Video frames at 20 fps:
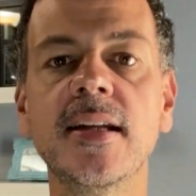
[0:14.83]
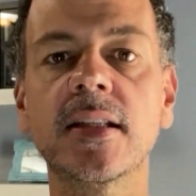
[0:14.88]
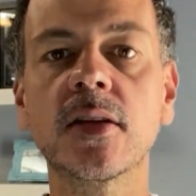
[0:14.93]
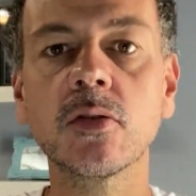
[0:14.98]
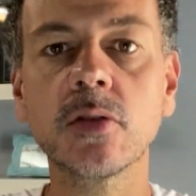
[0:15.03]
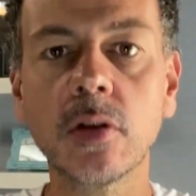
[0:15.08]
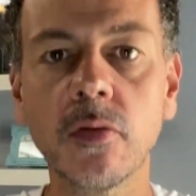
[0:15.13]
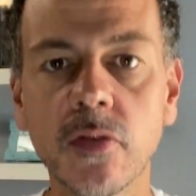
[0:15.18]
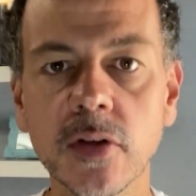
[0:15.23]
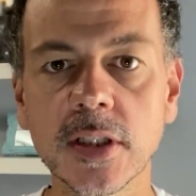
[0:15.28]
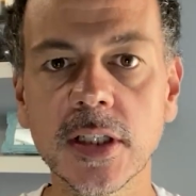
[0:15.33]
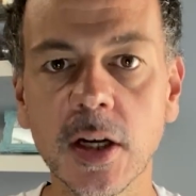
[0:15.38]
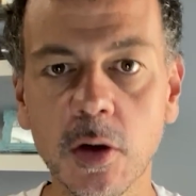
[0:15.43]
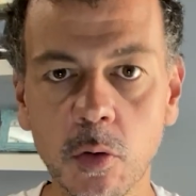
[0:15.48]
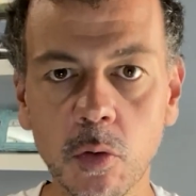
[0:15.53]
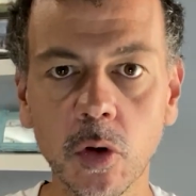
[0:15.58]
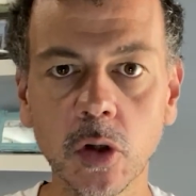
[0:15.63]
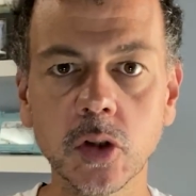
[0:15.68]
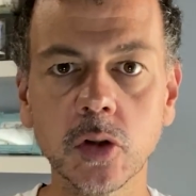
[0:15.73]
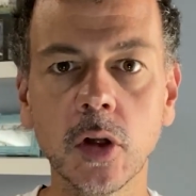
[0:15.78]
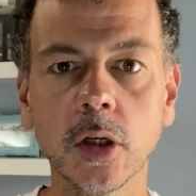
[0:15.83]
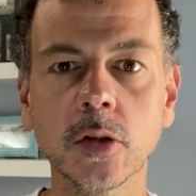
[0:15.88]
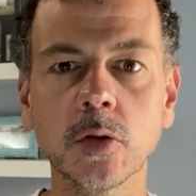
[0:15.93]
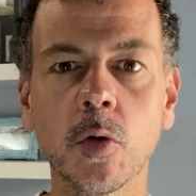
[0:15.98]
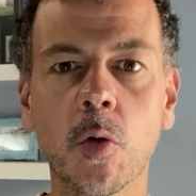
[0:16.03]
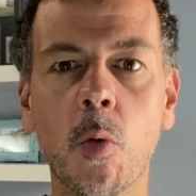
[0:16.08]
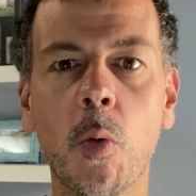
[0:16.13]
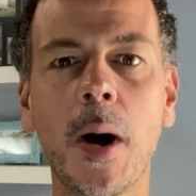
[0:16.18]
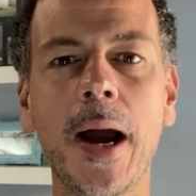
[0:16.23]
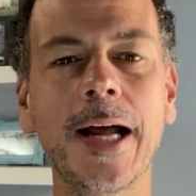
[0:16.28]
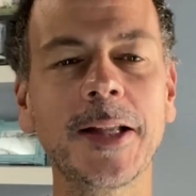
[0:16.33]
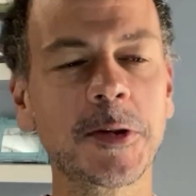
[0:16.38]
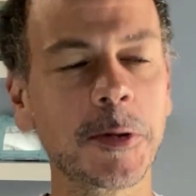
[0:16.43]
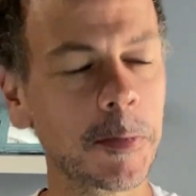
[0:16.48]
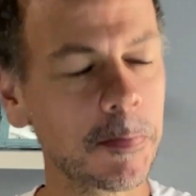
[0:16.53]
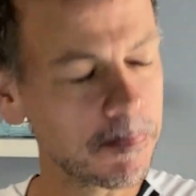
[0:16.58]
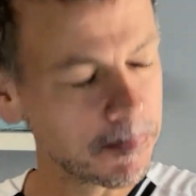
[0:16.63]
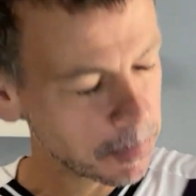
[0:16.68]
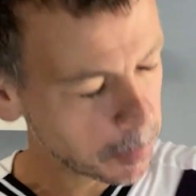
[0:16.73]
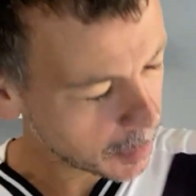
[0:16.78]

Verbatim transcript: Então, se você curte o nosso quadro,